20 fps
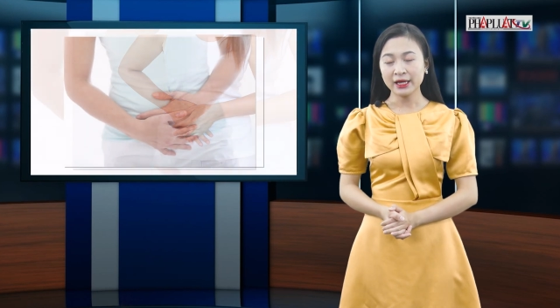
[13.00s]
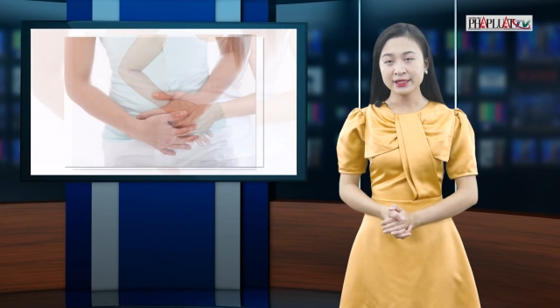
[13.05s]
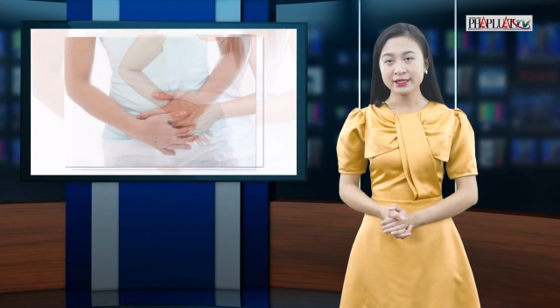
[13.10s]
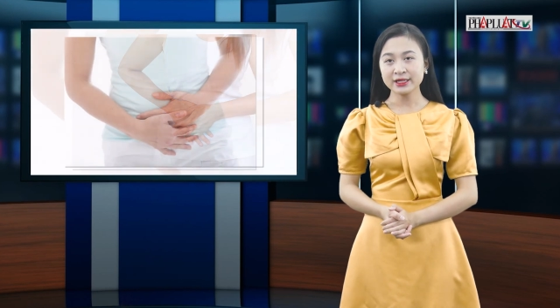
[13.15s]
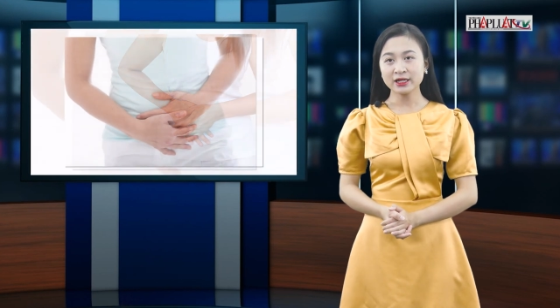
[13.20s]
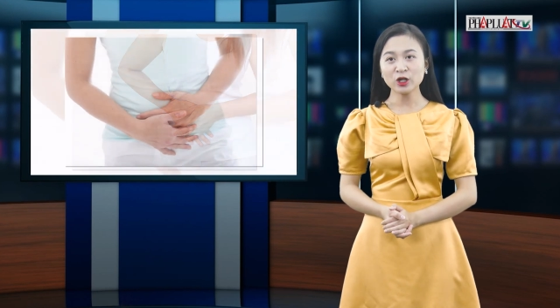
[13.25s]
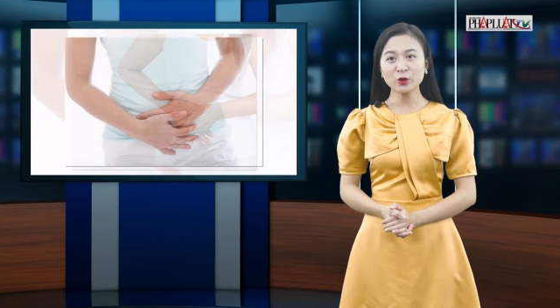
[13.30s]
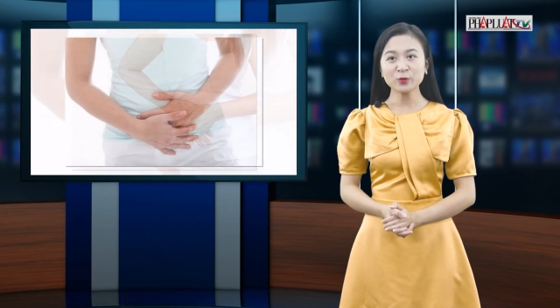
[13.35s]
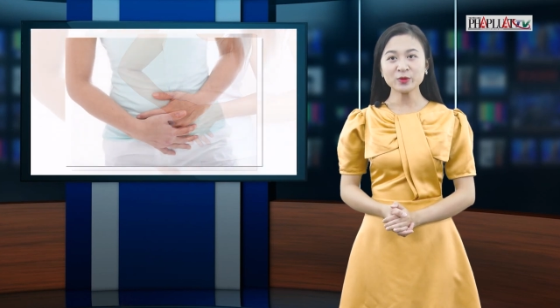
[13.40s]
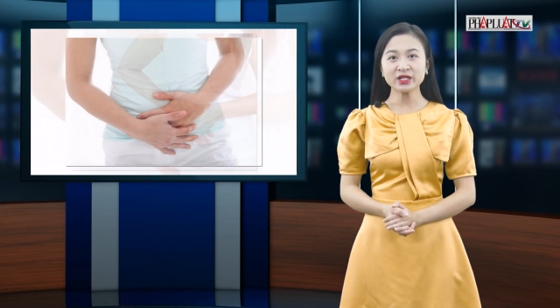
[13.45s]

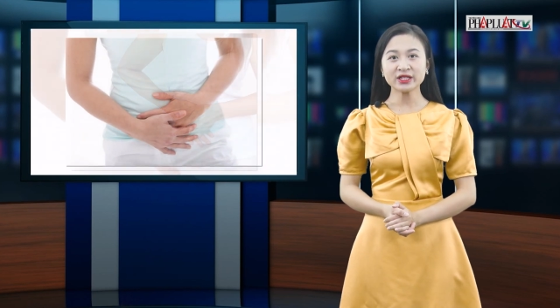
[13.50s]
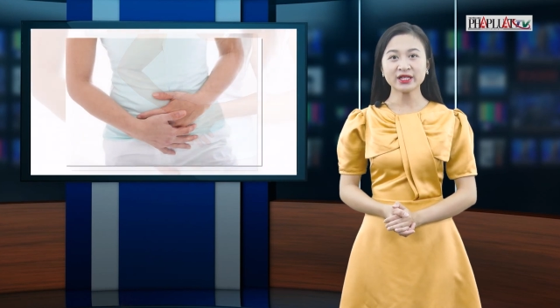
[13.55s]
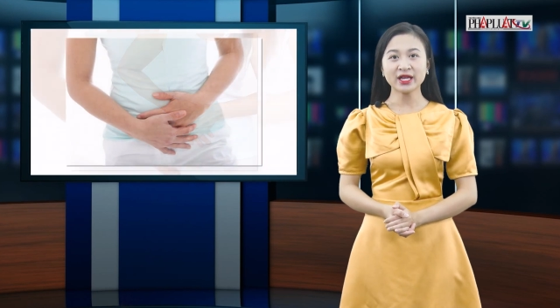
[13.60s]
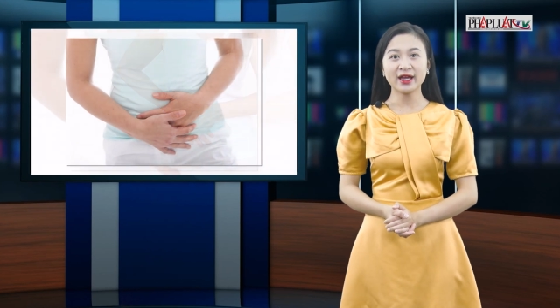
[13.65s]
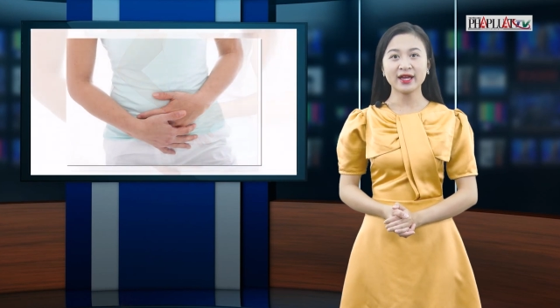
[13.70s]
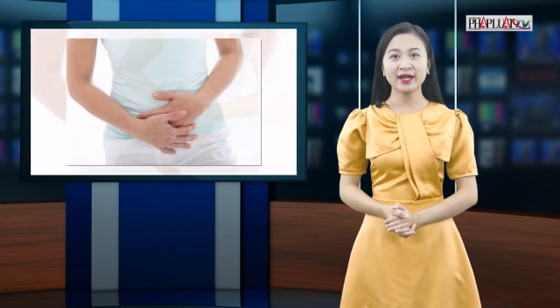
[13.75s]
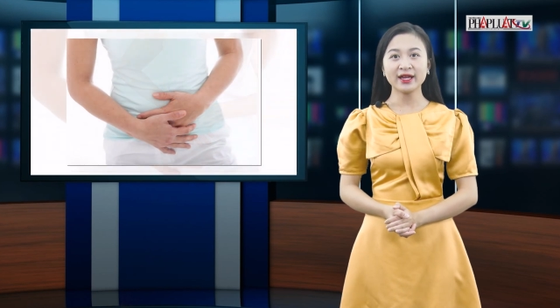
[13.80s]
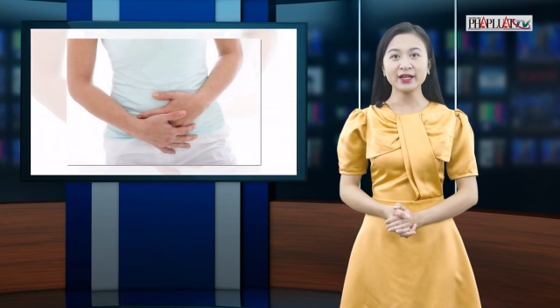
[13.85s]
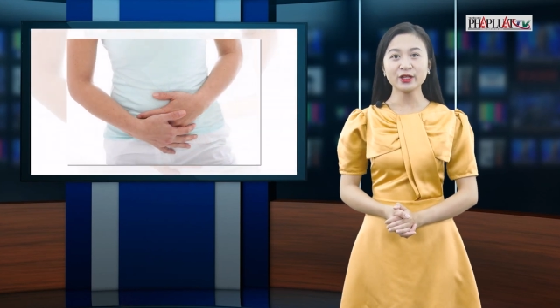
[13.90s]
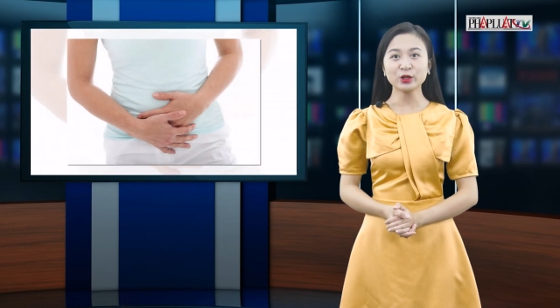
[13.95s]
Những lúc như
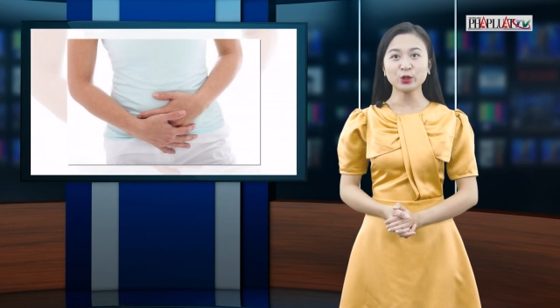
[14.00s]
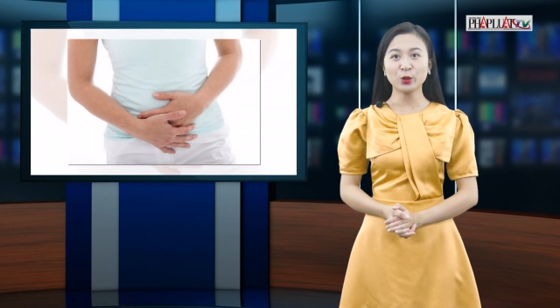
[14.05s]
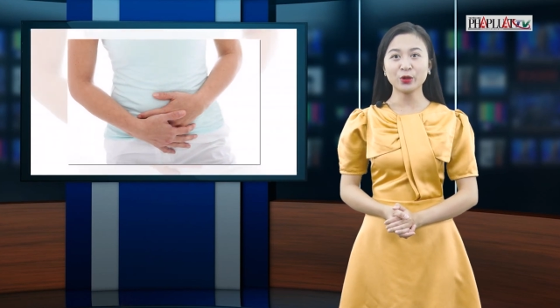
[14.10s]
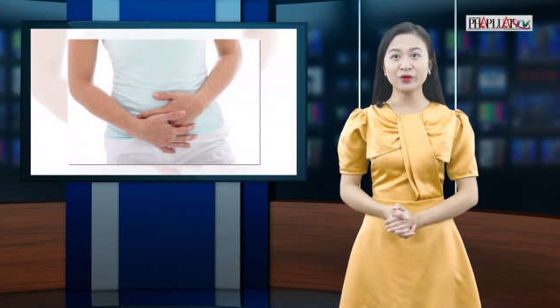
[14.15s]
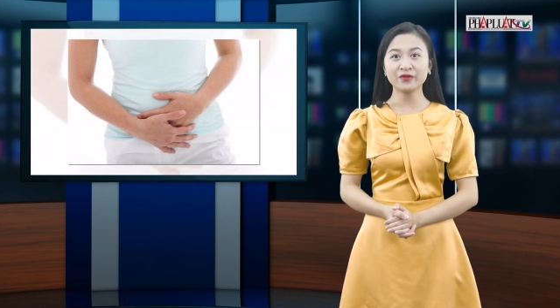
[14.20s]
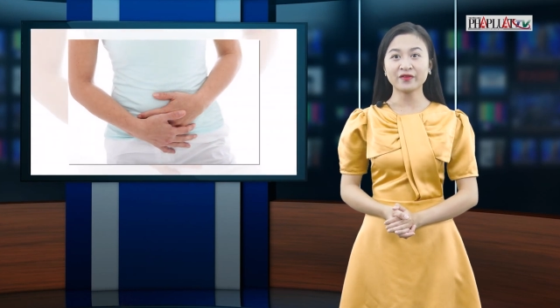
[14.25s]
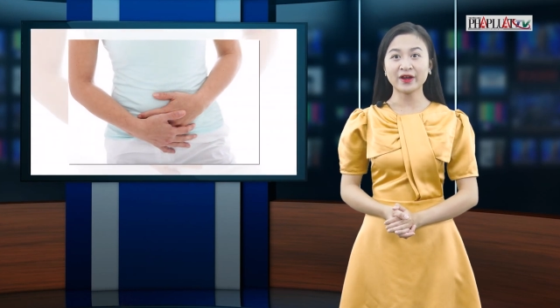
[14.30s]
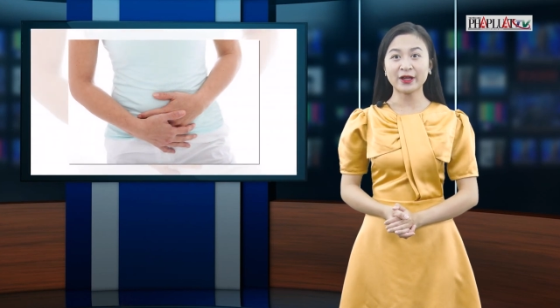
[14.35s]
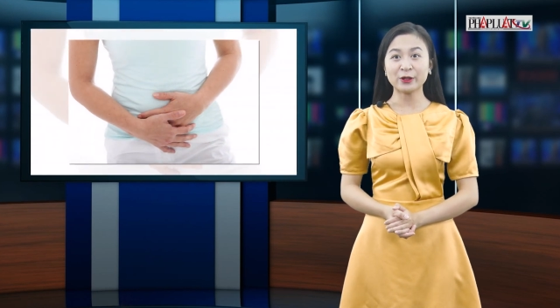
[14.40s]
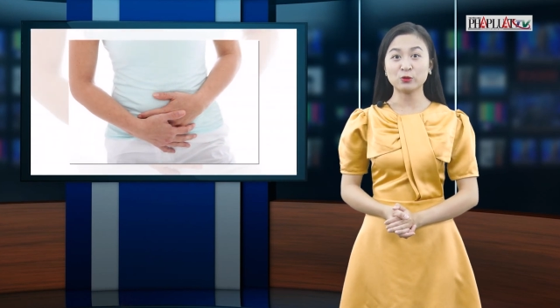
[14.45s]
thế,
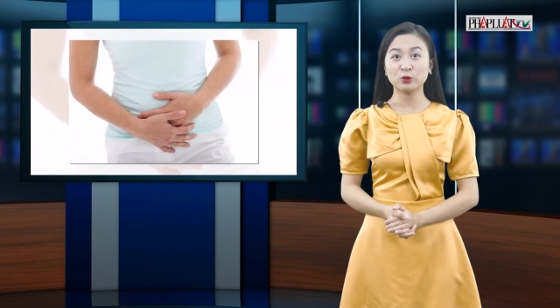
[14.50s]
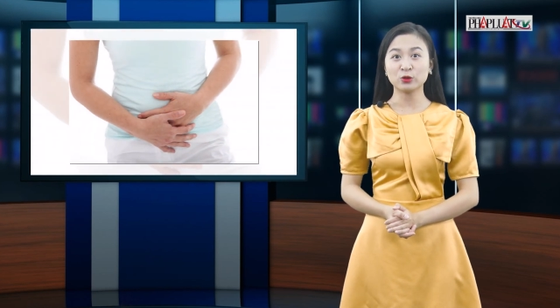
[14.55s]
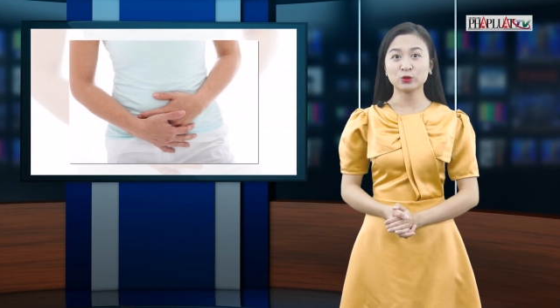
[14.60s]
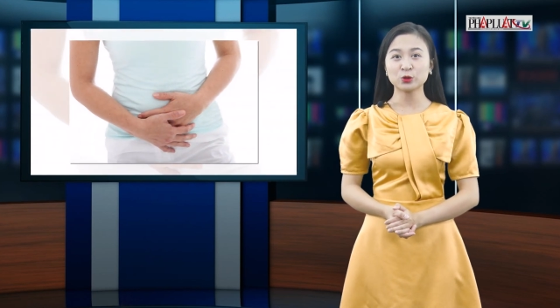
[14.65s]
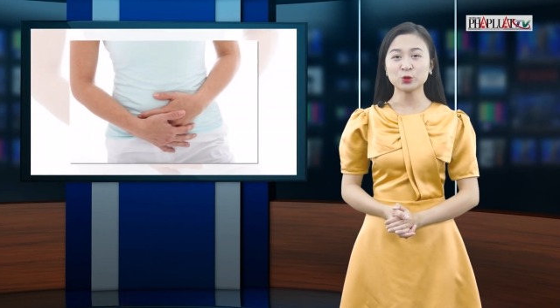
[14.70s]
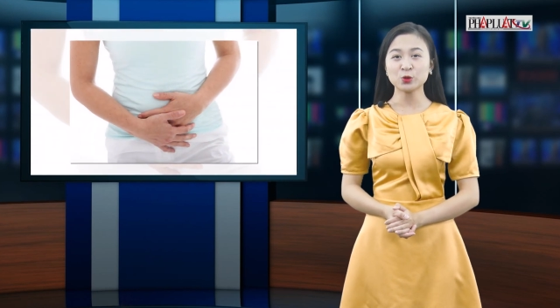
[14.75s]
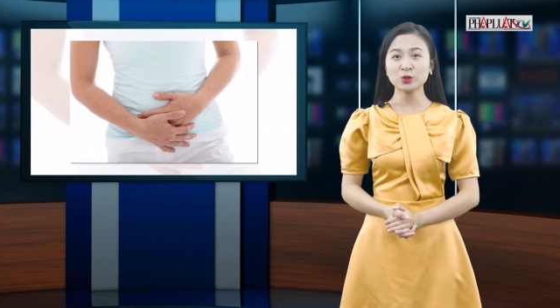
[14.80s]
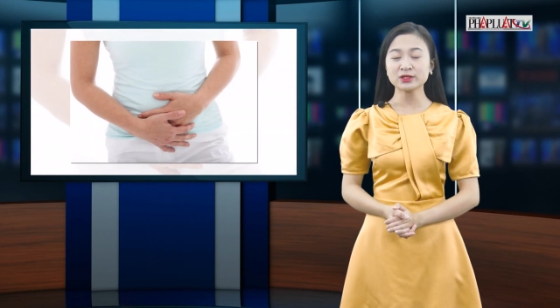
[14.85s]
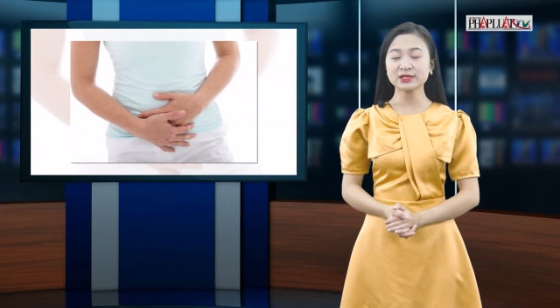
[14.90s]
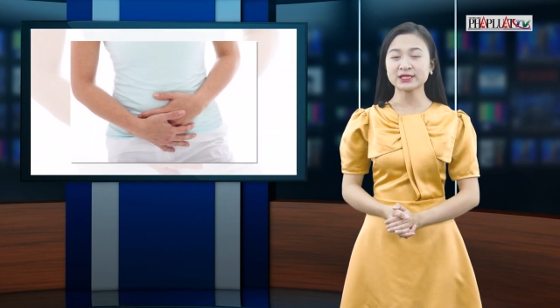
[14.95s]
tôi phải uống
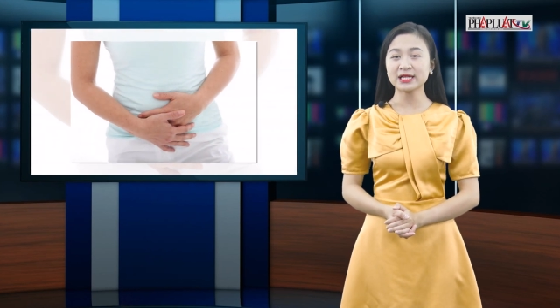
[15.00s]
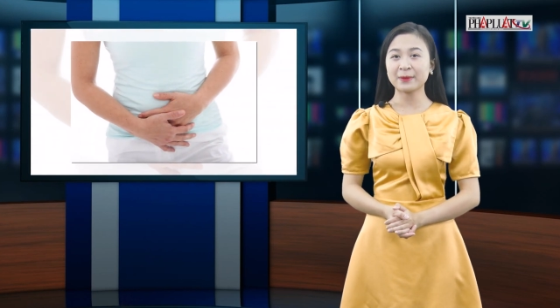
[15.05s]
thuốc